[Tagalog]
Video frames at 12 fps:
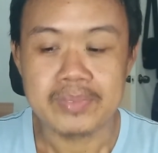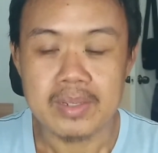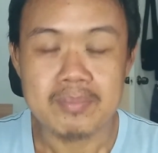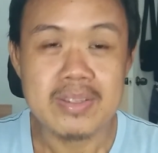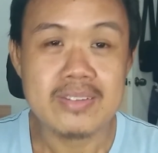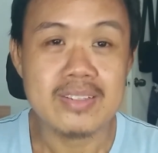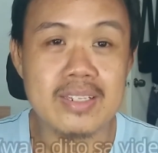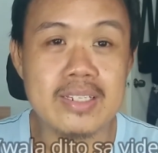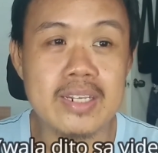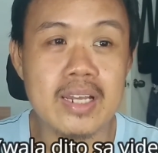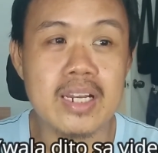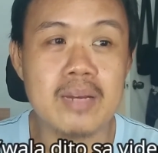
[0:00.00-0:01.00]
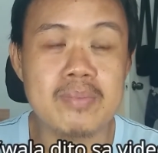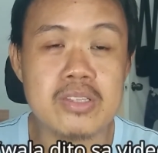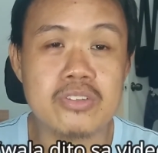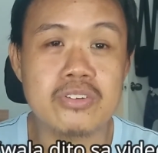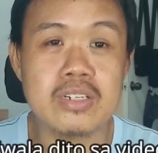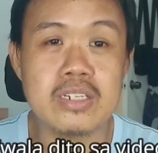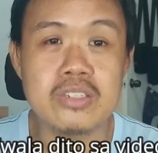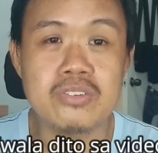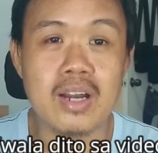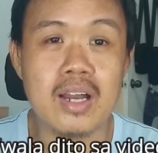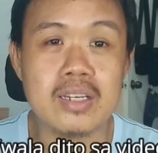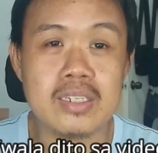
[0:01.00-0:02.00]
minsan ginagamit ko rin yung
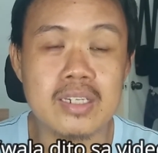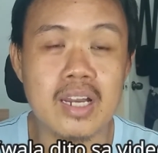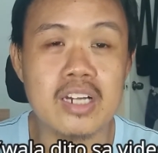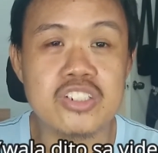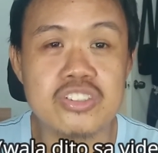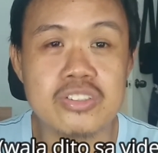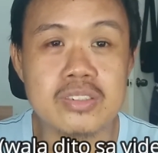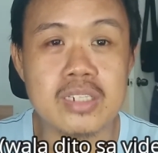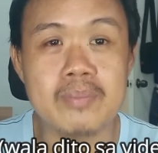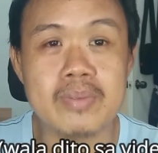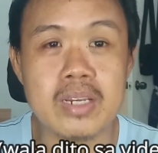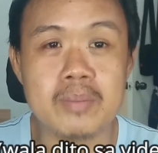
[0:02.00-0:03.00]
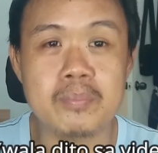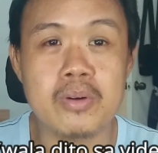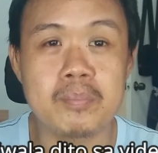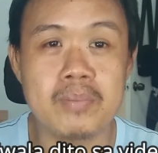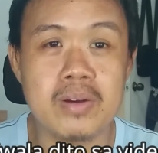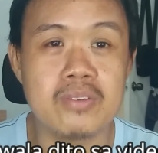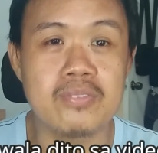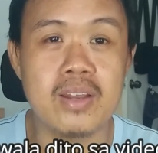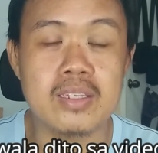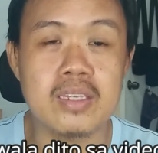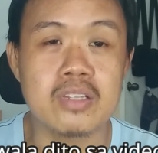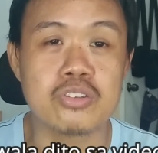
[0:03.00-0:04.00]
aking action camera po pang
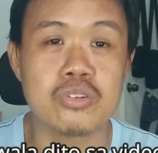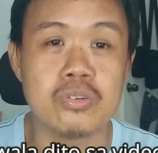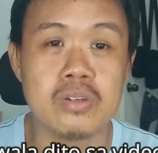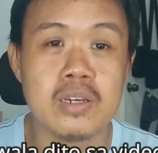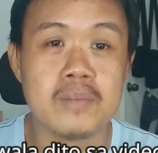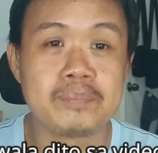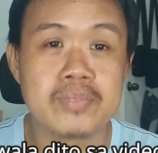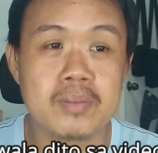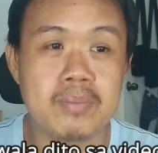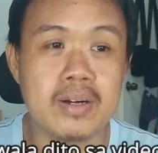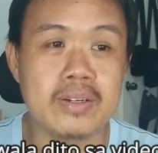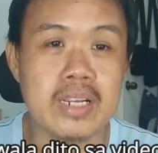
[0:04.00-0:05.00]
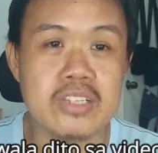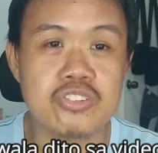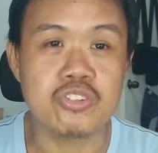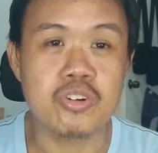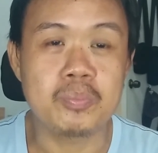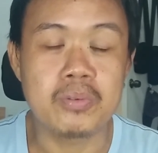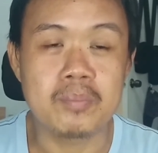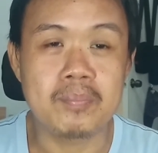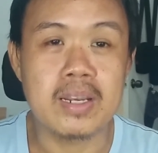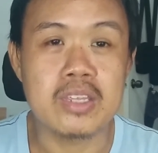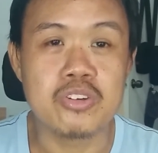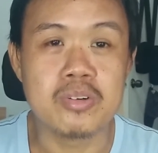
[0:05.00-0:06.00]
vlogging so pang rides ko po
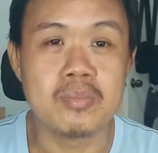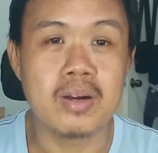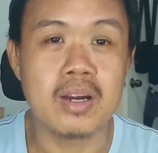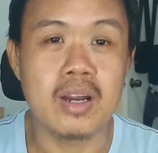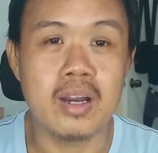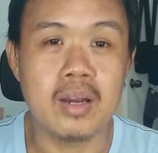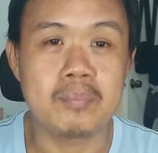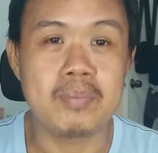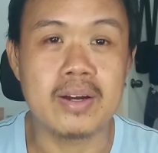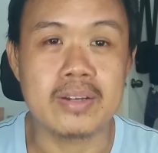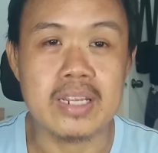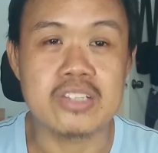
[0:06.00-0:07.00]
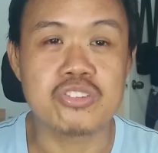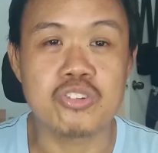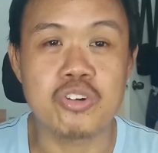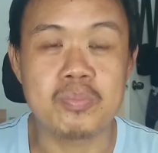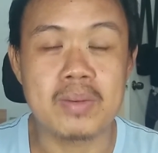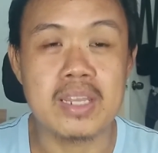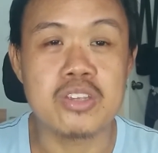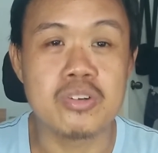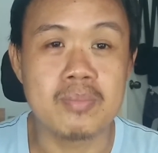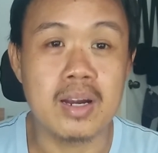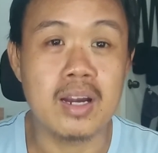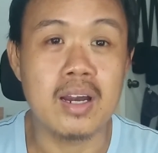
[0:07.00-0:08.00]
pala yung mga pang rides ko pala yung
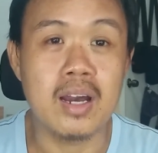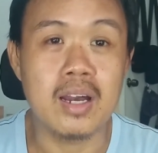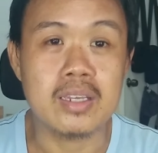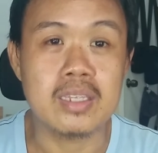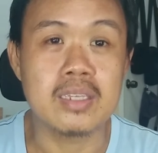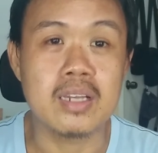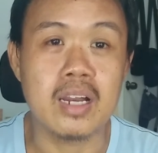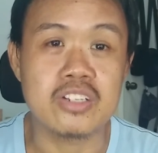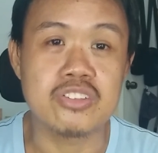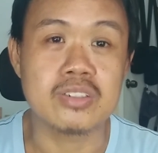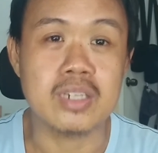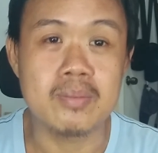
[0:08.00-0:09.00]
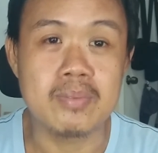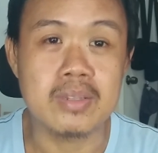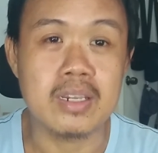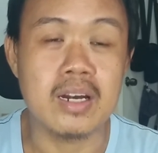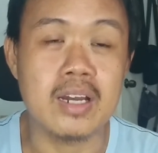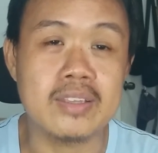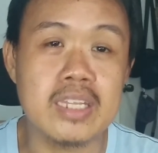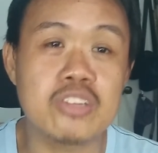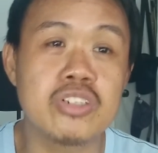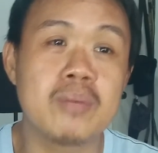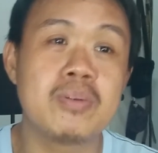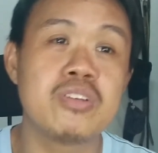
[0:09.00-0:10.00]
mga aking action camera at ito
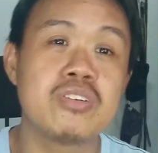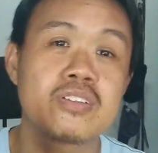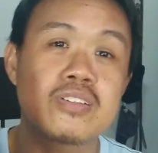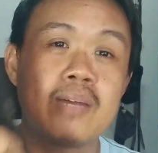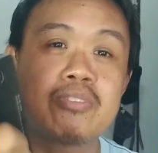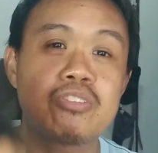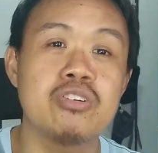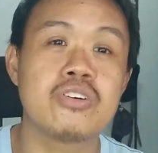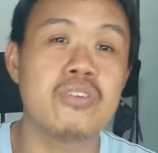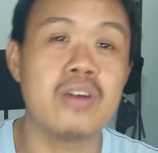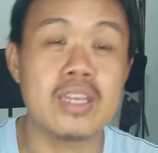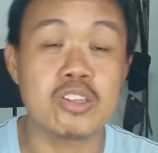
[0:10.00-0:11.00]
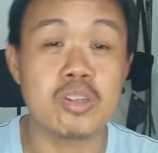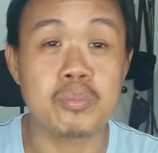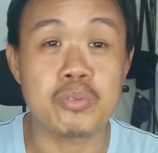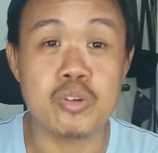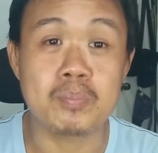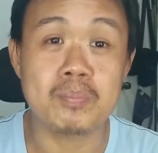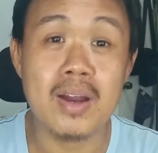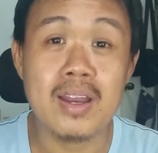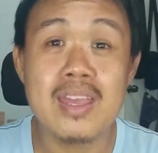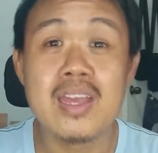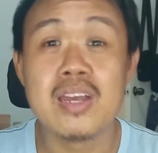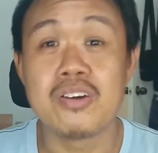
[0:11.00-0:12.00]
naman yung Samsung ko ay ito po yung pang
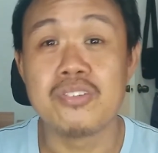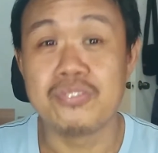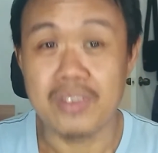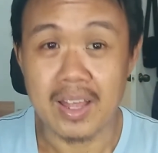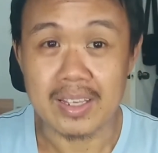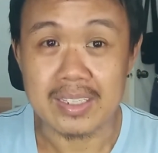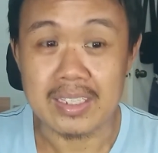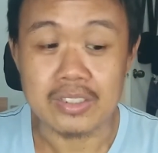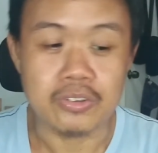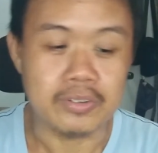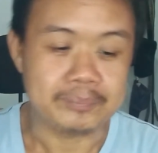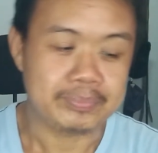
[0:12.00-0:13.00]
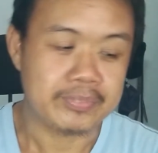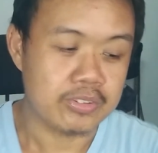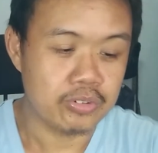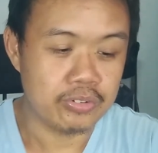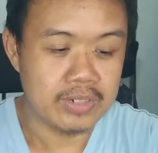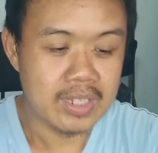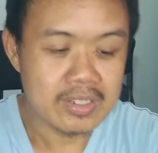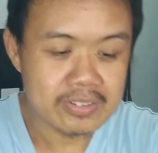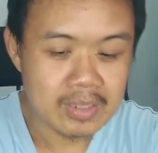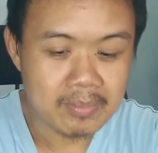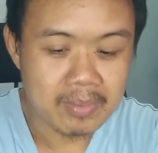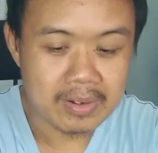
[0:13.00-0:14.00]
vlogging ko so next
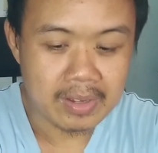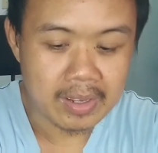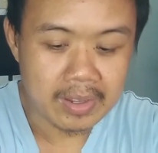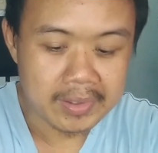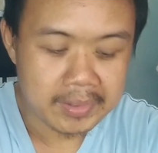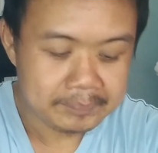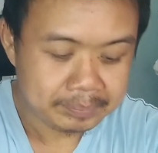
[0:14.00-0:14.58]
naman ay